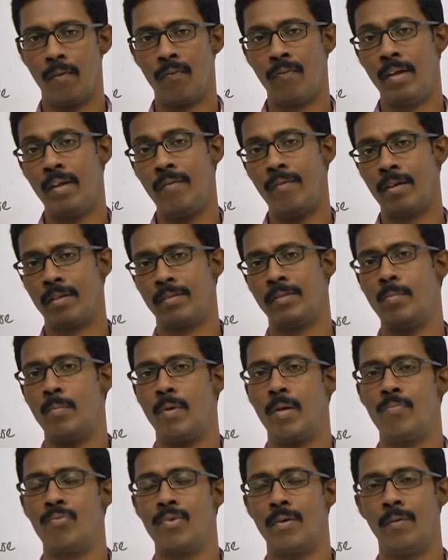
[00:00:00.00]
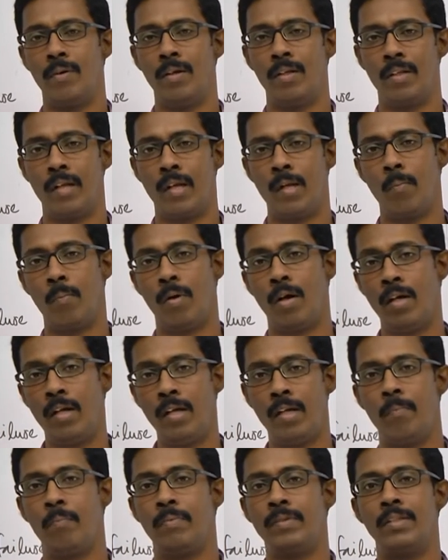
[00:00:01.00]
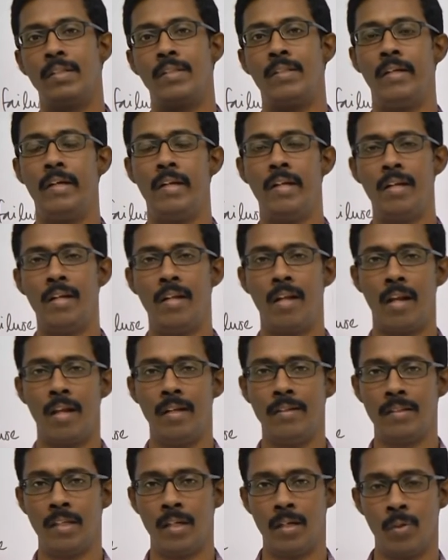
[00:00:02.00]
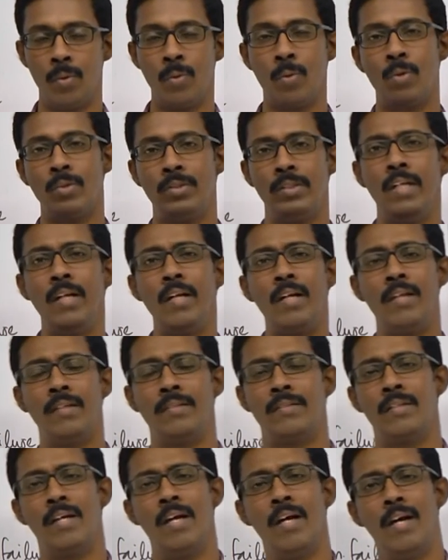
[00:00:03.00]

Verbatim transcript: ஃபீவர் சிம்டம்ஸ் அவங்களுக்கு தெரியும் பாடி டெம்பரேச்சர் திடீர்னு ரைஸ் ஆகும் ஒரு சில்னஸ்